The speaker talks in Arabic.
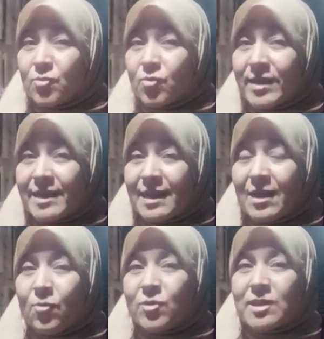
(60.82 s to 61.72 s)
وكده
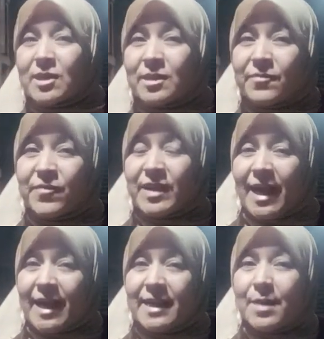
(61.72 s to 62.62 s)
لو الطير فيه
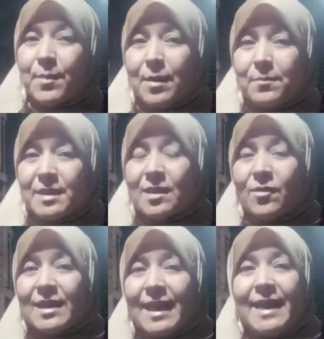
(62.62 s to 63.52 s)
حاجه مهمده
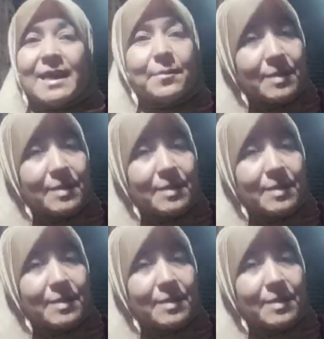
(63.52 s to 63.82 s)
ولا حاجه